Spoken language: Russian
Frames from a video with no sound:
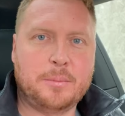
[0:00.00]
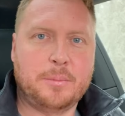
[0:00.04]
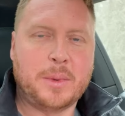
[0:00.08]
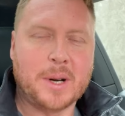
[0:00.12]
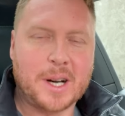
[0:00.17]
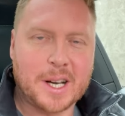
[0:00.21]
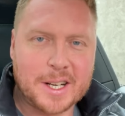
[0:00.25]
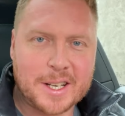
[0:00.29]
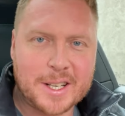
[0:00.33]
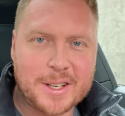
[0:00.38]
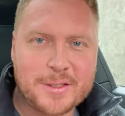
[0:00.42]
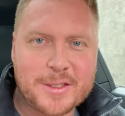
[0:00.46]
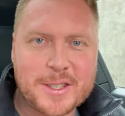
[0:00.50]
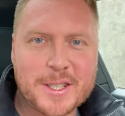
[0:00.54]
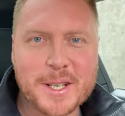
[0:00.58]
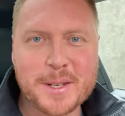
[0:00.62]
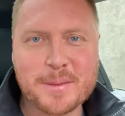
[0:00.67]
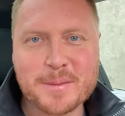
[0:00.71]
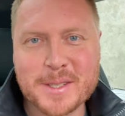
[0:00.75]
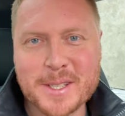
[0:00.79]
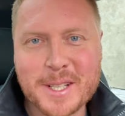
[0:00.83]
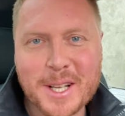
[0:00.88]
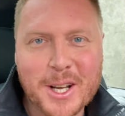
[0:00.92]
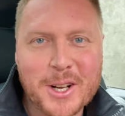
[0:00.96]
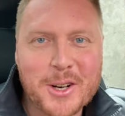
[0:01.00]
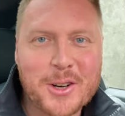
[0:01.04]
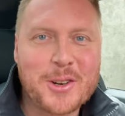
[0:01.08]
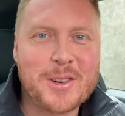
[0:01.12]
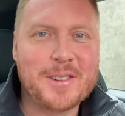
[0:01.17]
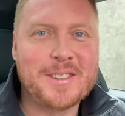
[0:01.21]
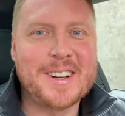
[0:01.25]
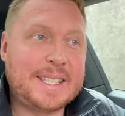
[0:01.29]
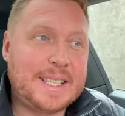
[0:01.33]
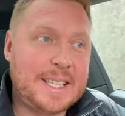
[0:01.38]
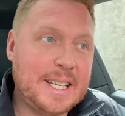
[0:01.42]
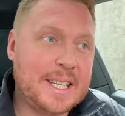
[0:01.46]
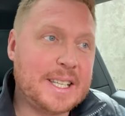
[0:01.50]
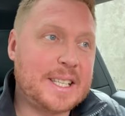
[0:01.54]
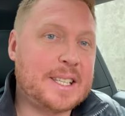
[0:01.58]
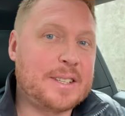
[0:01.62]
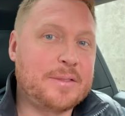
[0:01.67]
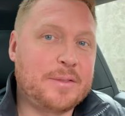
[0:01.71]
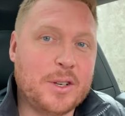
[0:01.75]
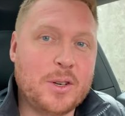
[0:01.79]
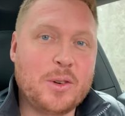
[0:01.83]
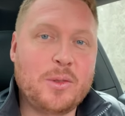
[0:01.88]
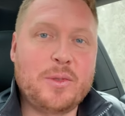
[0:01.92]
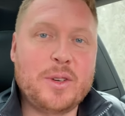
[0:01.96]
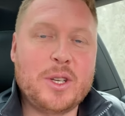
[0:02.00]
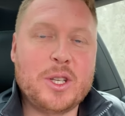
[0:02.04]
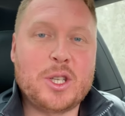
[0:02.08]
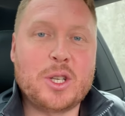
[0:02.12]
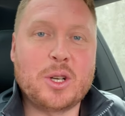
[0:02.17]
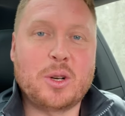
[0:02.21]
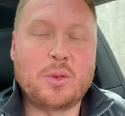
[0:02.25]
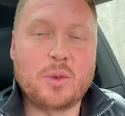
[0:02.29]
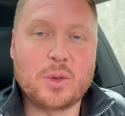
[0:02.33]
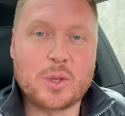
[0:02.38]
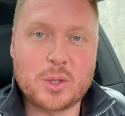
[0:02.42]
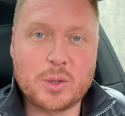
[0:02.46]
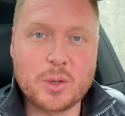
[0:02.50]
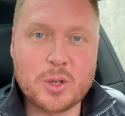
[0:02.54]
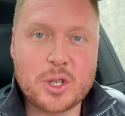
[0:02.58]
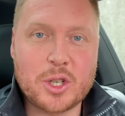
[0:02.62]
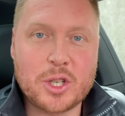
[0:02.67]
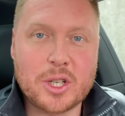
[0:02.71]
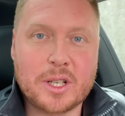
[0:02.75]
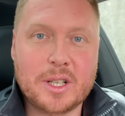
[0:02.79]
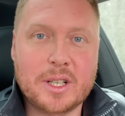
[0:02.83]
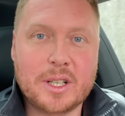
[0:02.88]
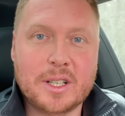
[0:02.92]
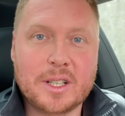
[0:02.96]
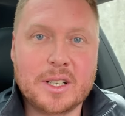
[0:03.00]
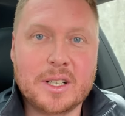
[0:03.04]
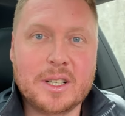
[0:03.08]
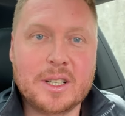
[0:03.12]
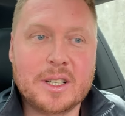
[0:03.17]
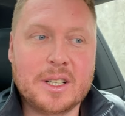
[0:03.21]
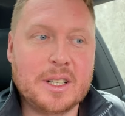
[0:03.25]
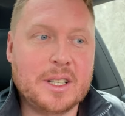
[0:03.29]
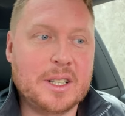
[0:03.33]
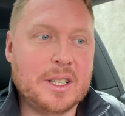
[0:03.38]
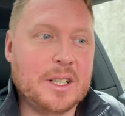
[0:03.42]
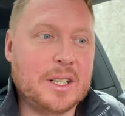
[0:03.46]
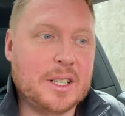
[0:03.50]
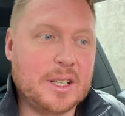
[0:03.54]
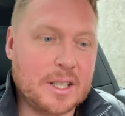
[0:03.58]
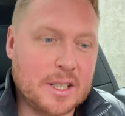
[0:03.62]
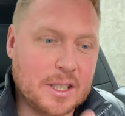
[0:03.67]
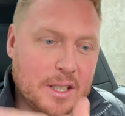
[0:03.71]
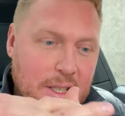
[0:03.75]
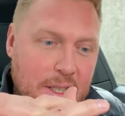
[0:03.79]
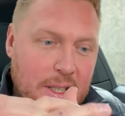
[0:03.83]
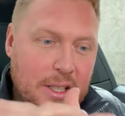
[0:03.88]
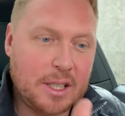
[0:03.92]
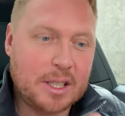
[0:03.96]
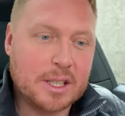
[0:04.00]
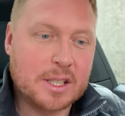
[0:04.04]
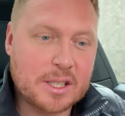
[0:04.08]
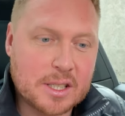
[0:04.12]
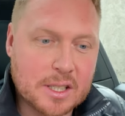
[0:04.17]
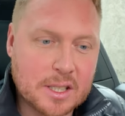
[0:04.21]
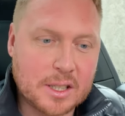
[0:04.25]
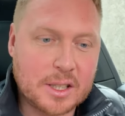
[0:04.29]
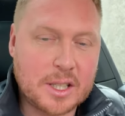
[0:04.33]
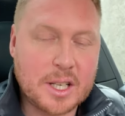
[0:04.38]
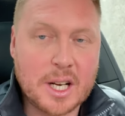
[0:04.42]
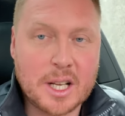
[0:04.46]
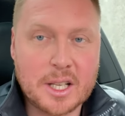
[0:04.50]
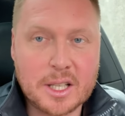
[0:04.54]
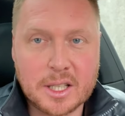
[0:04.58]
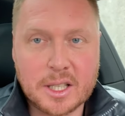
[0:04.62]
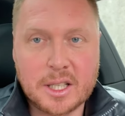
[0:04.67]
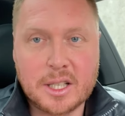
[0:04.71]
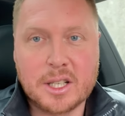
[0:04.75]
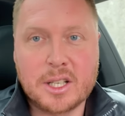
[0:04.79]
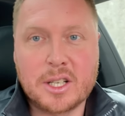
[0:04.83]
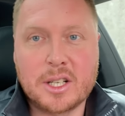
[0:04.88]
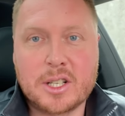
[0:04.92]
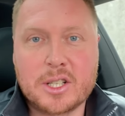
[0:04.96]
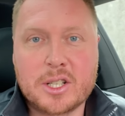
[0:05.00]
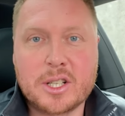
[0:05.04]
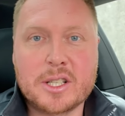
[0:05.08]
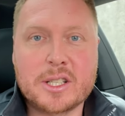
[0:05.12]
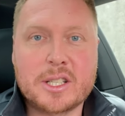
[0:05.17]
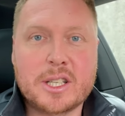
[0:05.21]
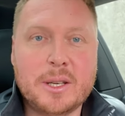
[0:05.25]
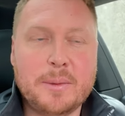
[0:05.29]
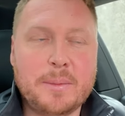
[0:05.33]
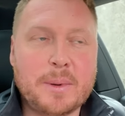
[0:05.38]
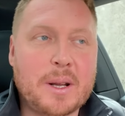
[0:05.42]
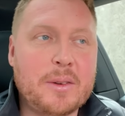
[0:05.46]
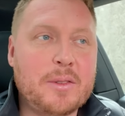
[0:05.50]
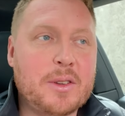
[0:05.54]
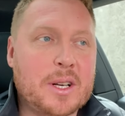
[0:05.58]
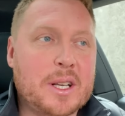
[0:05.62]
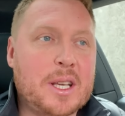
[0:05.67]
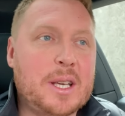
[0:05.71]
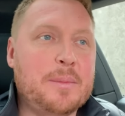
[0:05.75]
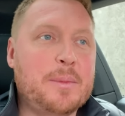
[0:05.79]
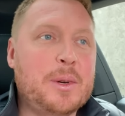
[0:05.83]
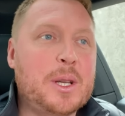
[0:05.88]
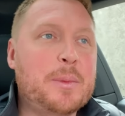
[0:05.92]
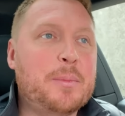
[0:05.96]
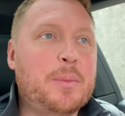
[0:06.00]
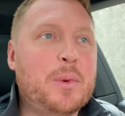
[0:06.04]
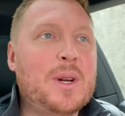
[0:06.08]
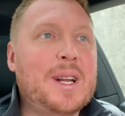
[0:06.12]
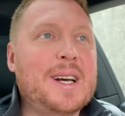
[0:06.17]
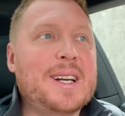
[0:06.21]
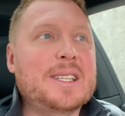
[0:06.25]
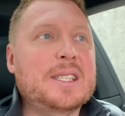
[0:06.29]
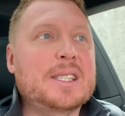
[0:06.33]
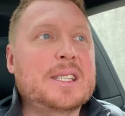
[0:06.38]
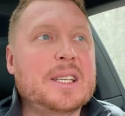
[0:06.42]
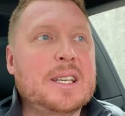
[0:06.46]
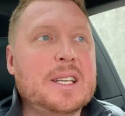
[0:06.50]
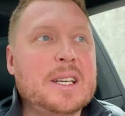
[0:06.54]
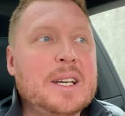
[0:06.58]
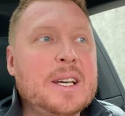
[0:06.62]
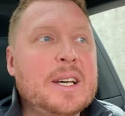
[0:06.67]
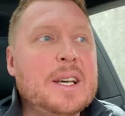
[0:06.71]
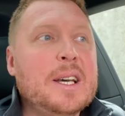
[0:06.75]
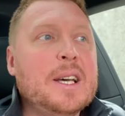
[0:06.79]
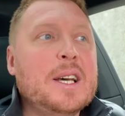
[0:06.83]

Парни, всем здорово! Здесь вы увидите кусочек э, из тренинга «Женские проверки и манипуляции»